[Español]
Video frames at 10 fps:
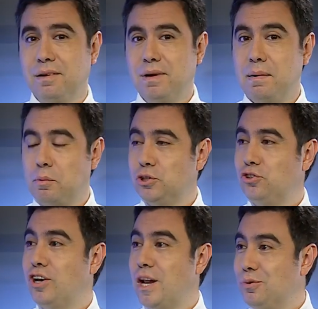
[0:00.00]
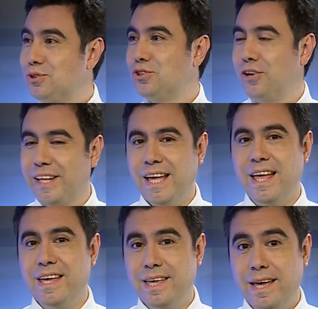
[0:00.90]
Armadas a propósito del anuncio el día
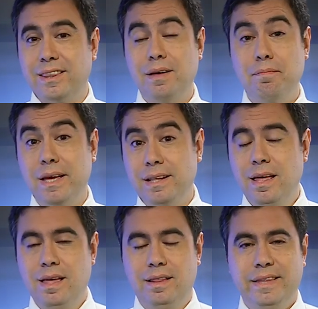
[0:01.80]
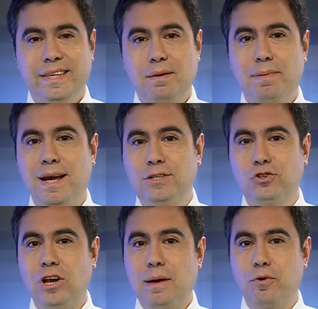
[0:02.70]
de ayer, también desde el
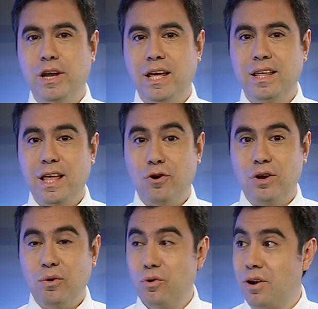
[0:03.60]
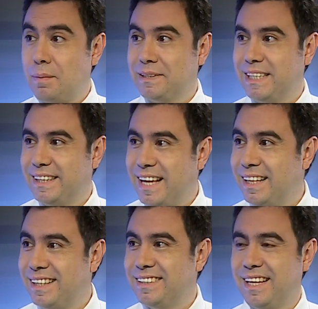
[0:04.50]
Palacio de la Moneda, con algunos
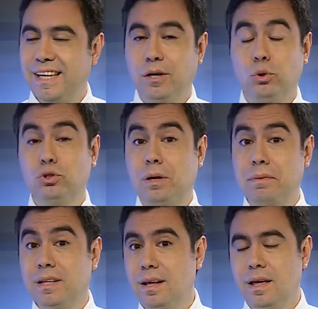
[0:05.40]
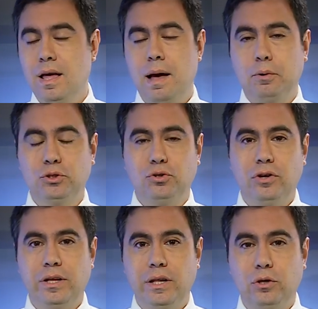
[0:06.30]
representantes ahí, incluso también de, a propósito
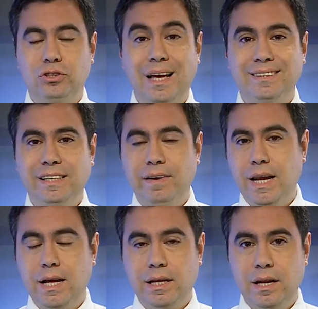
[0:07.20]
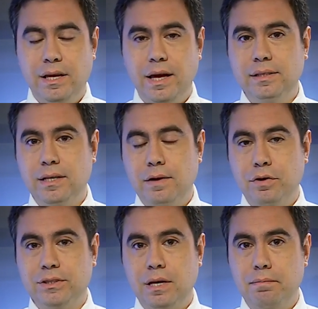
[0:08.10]
de, los civiles que tienen injerencia en las
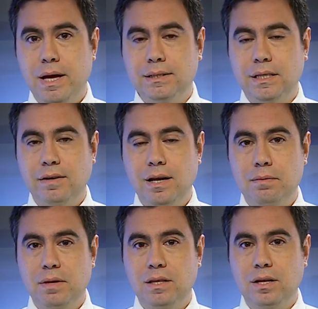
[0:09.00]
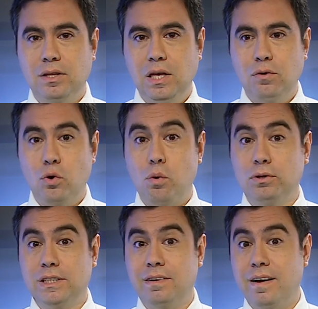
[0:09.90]
Fuerzas Armadas a nivel administrativo, cómo
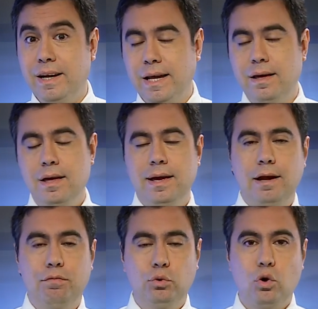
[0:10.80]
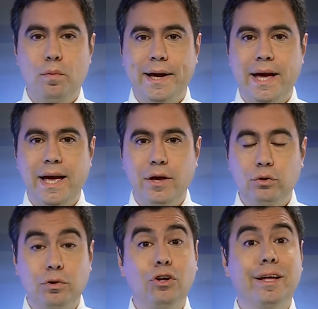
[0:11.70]
se va a venir el futuro para ellos.
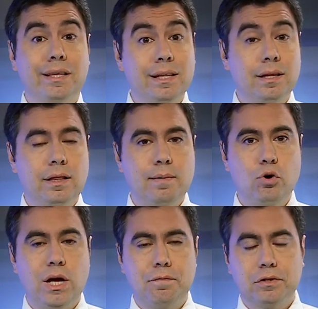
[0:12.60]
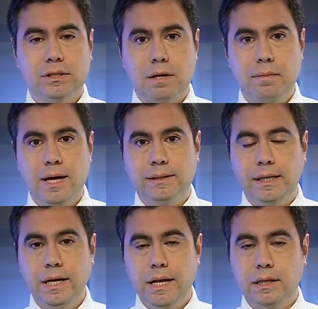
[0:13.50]
Bueno, están de moda las Fuerzas Armadas
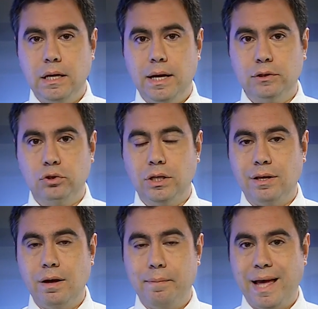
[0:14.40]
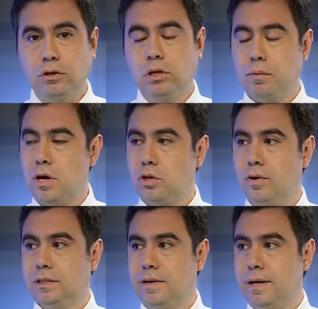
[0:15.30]
y en este caso se estaba esperando este proyecto de
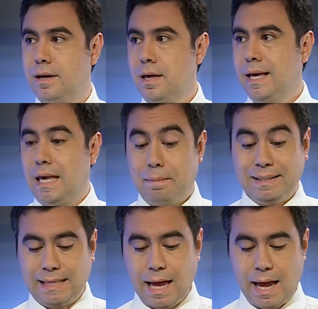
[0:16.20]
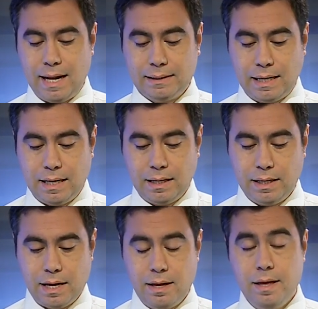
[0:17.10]
esta que pasara a la sala el
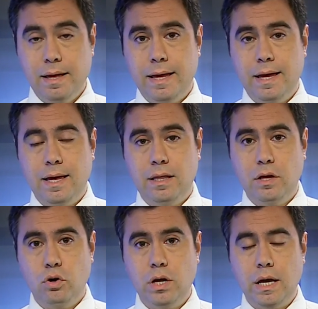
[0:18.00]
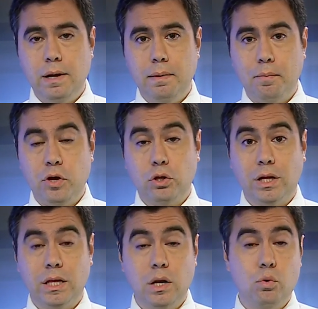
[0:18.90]
día eh, de hoy, eh, proyecto que
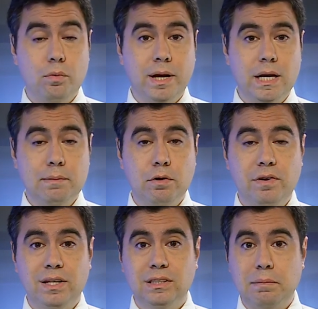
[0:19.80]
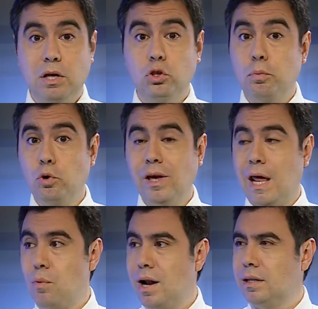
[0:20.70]
tiene nuevo mecanismo de financiamiento
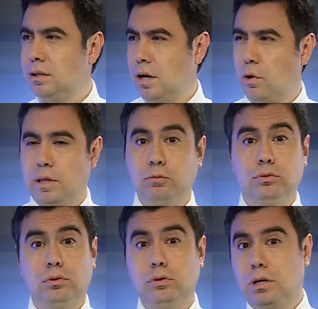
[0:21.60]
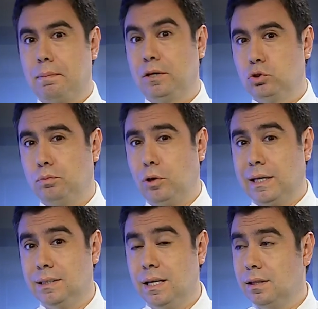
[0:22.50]
plurianual, Acordémonos que pasó por
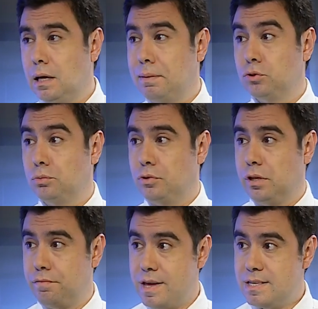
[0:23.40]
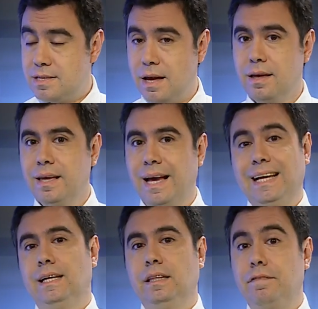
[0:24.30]
Hacienda, pasó por Defensa, ah,
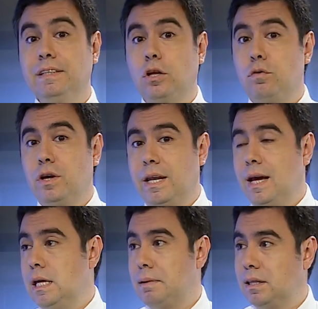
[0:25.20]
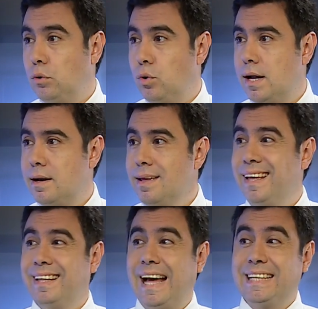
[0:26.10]
Defensa lo vio en general y particular,
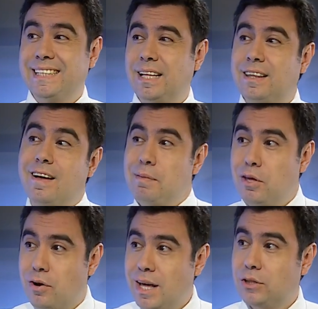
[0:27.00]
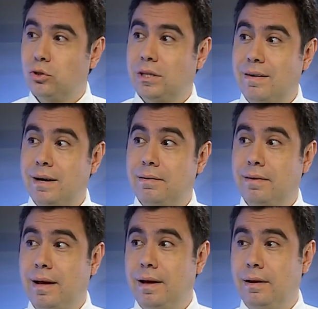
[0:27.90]
Hacienda estaba medio reacio,
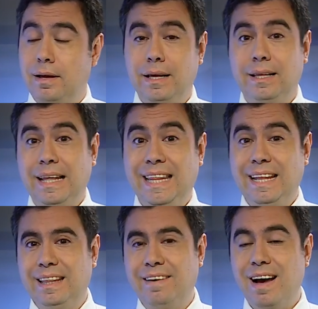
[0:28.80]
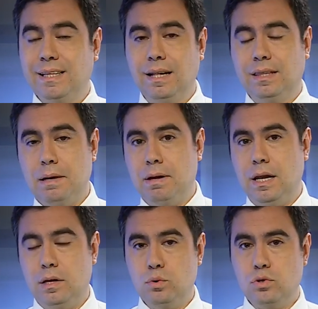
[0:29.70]
estaba eh, en debate el tema de la
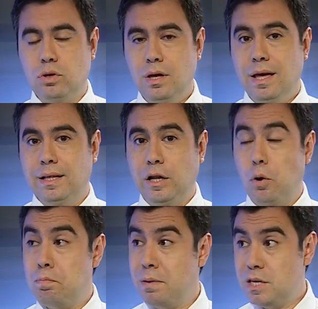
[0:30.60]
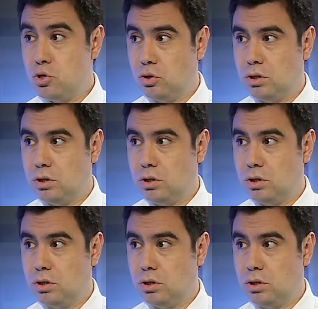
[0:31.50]
discusión de los pisos